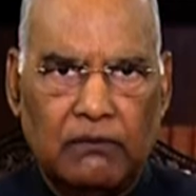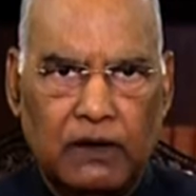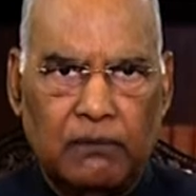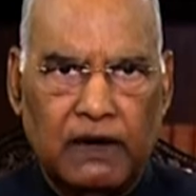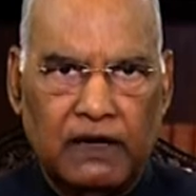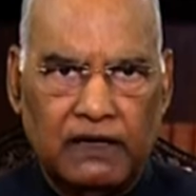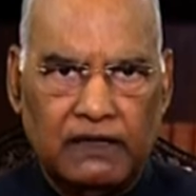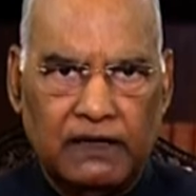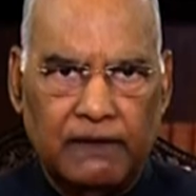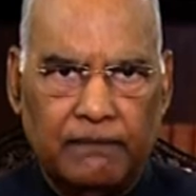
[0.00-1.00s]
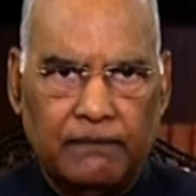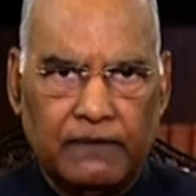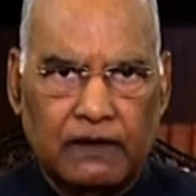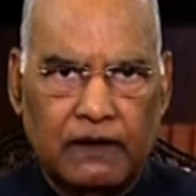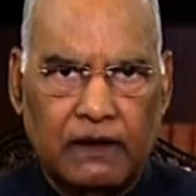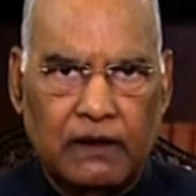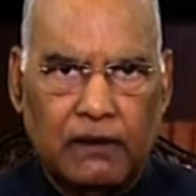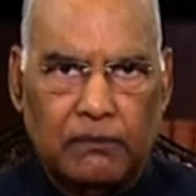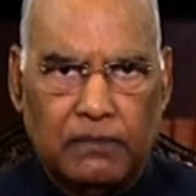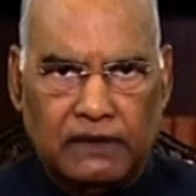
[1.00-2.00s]
ప్రధానమంత్రి ఉజ్వల పథకం
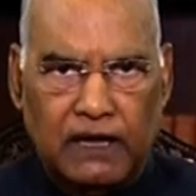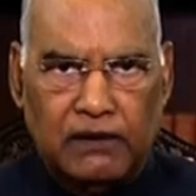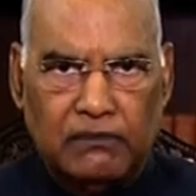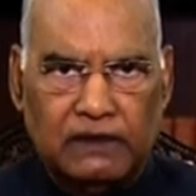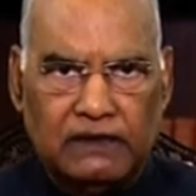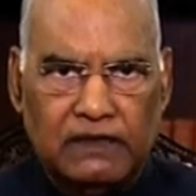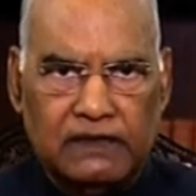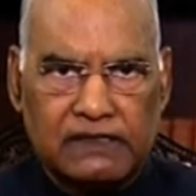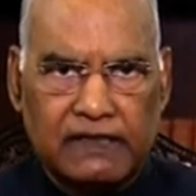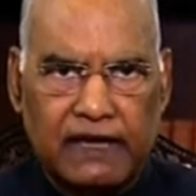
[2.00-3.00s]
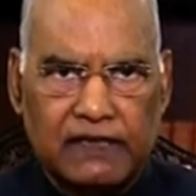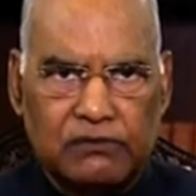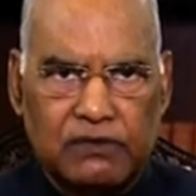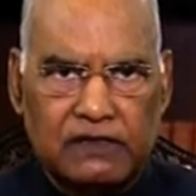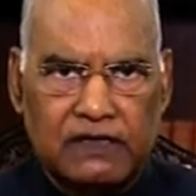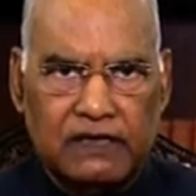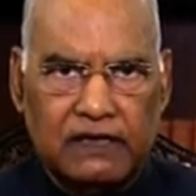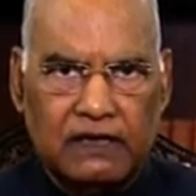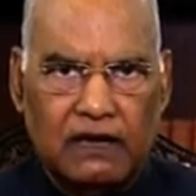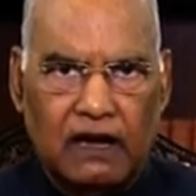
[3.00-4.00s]
సాధించిన విజయాలు
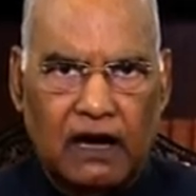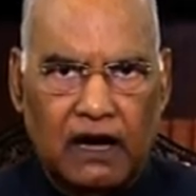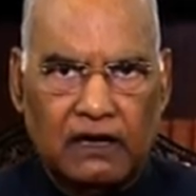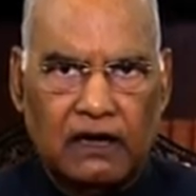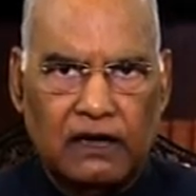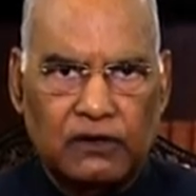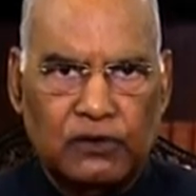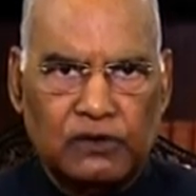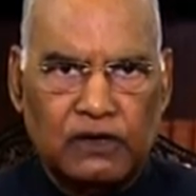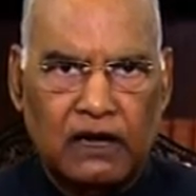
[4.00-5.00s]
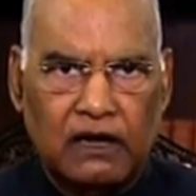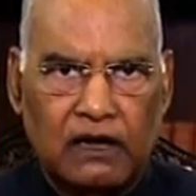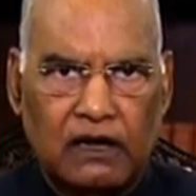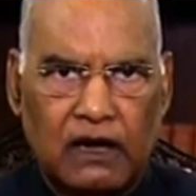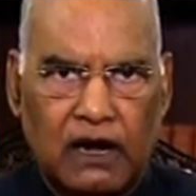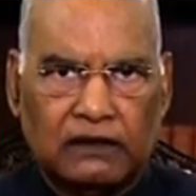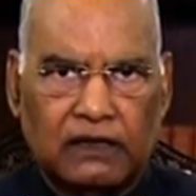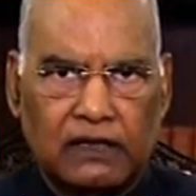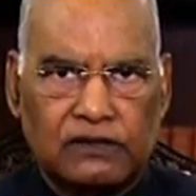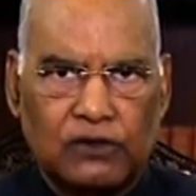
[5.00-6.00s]
మనకందరికీ గర్వకారణం
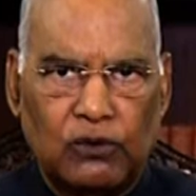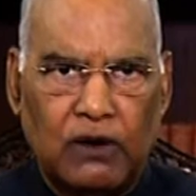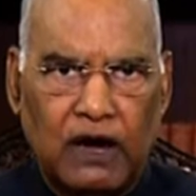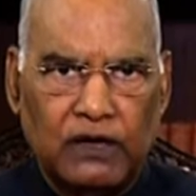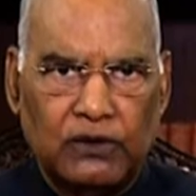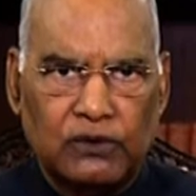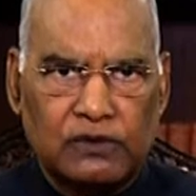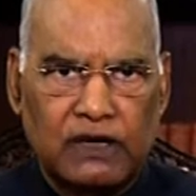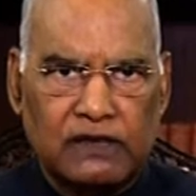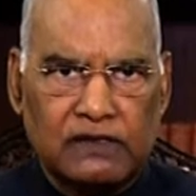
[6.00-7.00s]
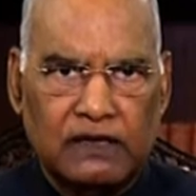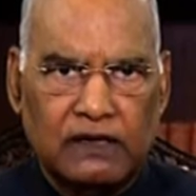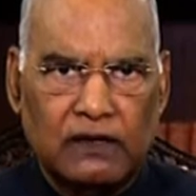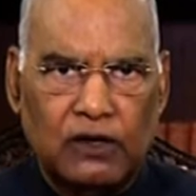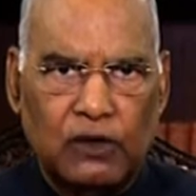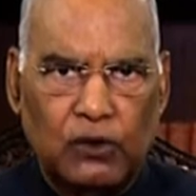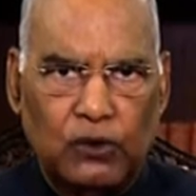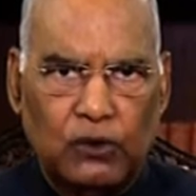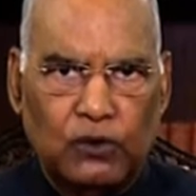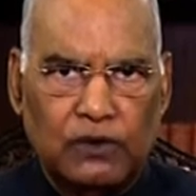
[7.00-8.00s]
లక్ష్యాన్ని పూర్తిగా అందుకుంటూ
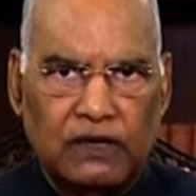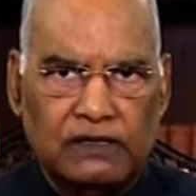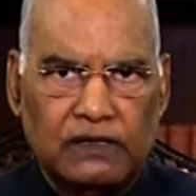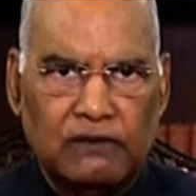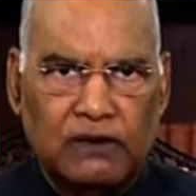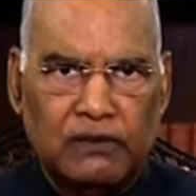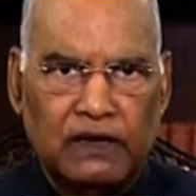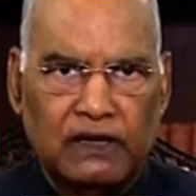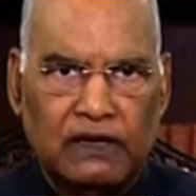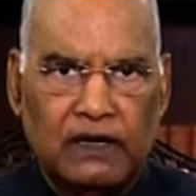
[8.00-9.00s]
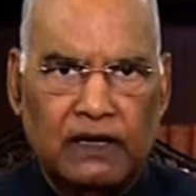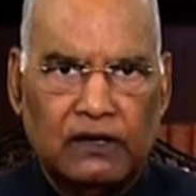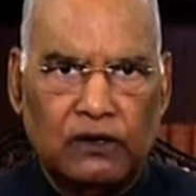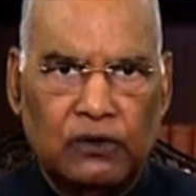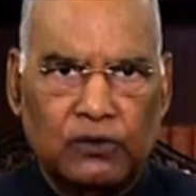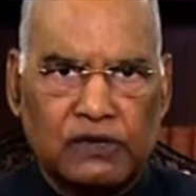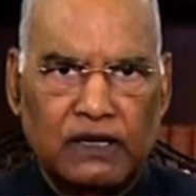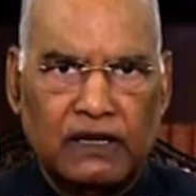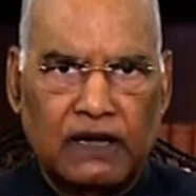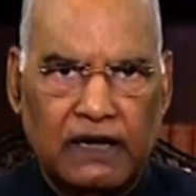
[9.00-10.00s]
ఎనిమిది కోట్ల మంది లబ్ధిదారులు
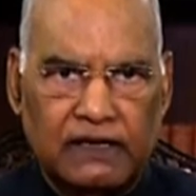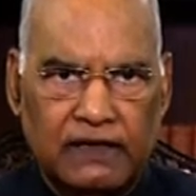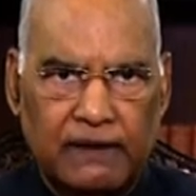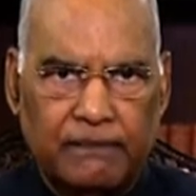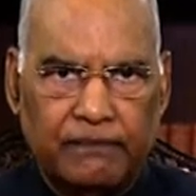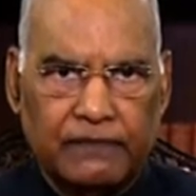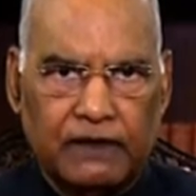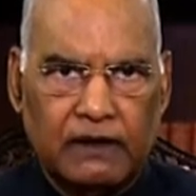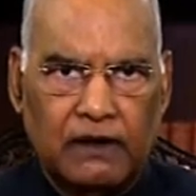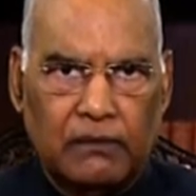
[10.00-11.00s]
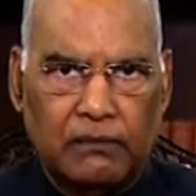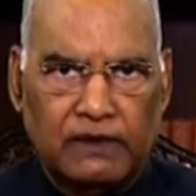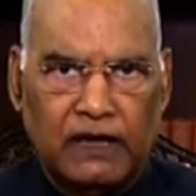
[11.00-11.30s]
ఈ పథకంలో చేరారు